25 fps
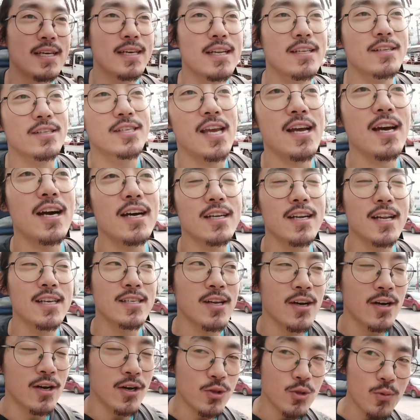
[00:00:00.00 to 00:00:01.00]
그래서 제가
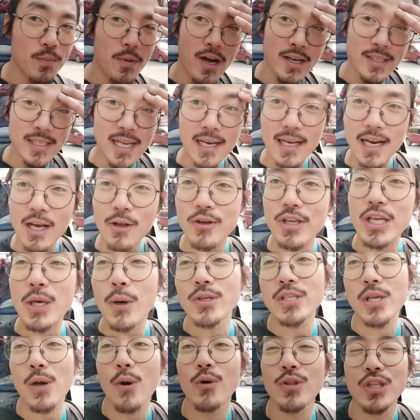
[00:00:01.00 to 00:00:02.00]
그래서 또 명상을 하러
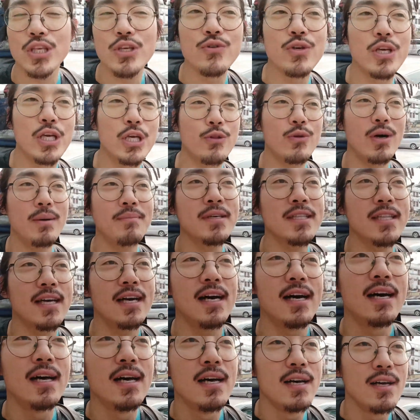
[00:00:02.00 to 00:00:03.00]
이곳에 온 이유이기도
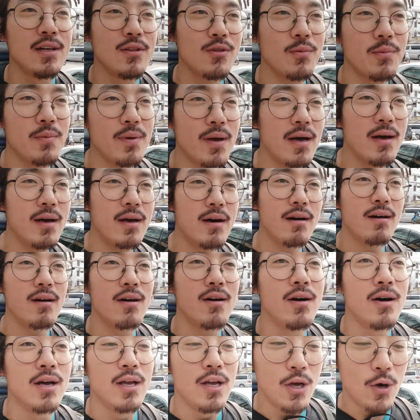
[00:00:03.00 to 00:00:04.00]
합니다. 그
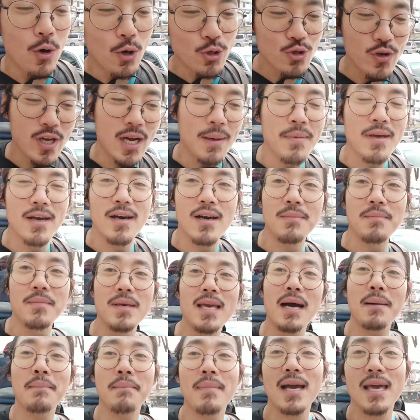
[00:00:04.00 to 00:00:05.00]
어, 오죽하면
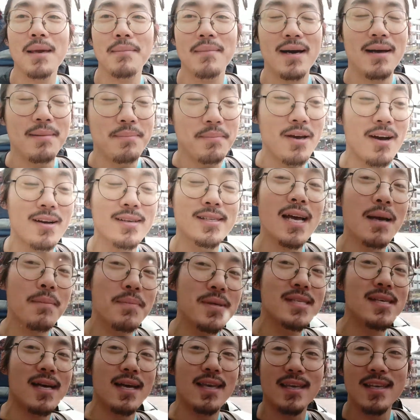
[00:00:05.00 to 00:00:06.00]
미얀마에만 명상
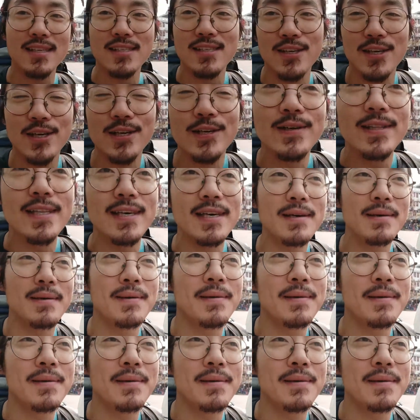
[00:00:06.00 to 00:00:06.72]
비자가 있겠어요. 네,